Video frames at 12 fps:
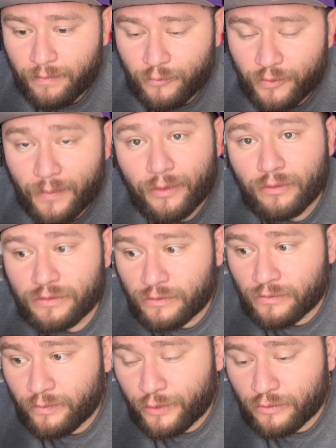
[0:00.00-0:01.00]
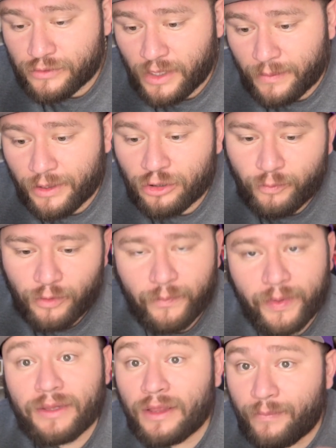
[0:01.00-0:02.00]
un pronunciamiento por
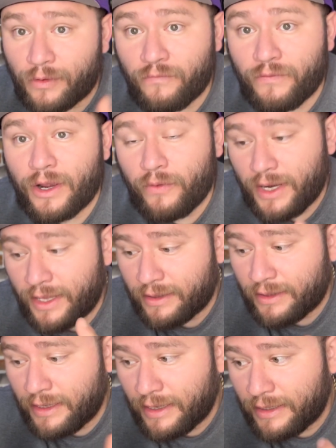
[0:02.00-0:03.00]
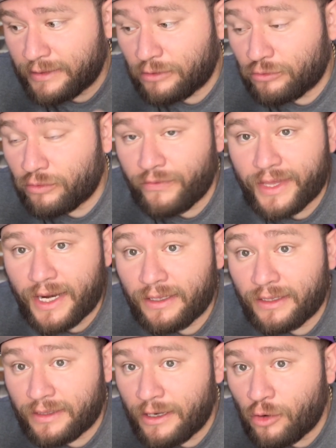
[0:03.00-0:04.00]
parte de Profeco y, y, el Instituto Federal
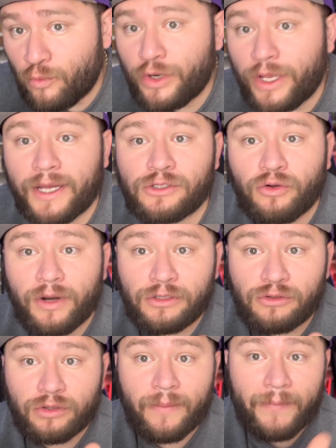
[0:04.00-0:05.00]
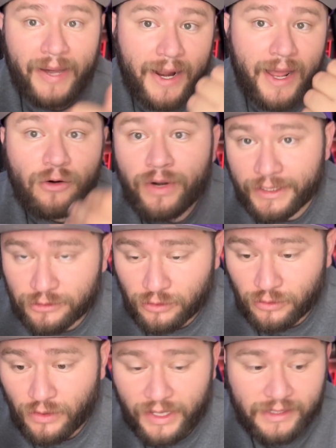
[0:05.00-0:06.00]
de Telecomunicaciones donde pararon
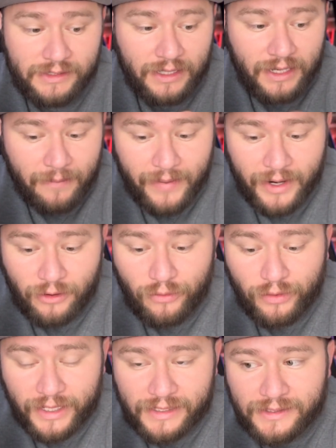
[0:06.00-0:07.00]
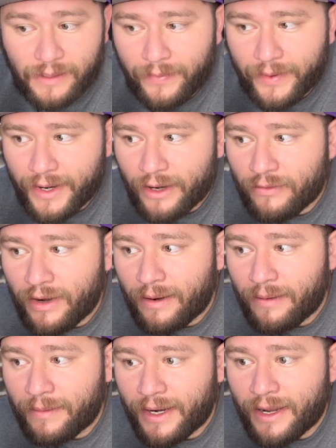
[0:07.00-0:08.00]
esto. Sin embargo, quizá pararon la
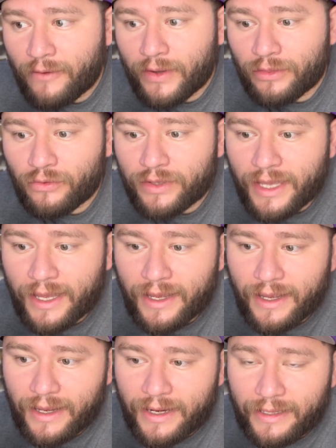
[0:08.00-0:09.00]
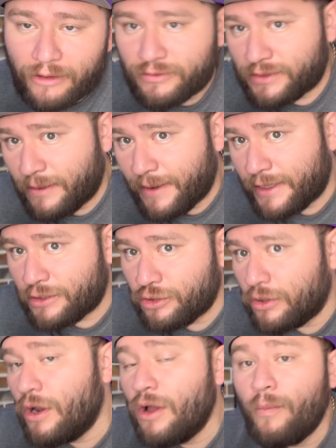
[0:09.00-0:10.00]
bala cuando ya el daño estaba hecho,
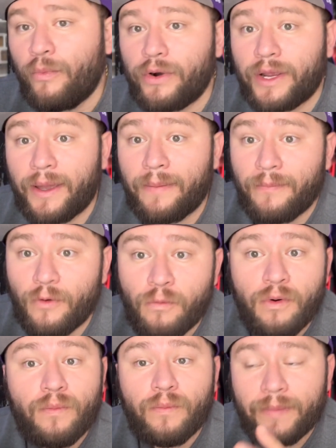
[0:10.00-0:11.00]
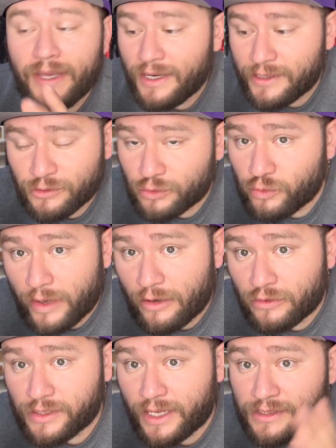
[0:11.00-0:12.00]
porque hubo miles de
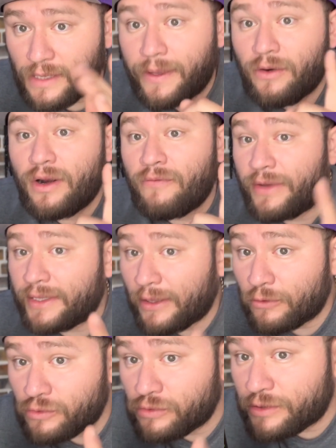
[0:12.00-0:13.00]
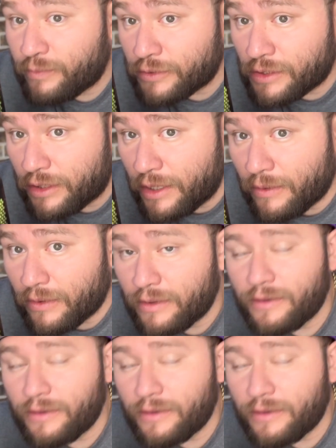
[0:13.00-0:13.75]
usuarios que sí vieron afectado su dispositivo.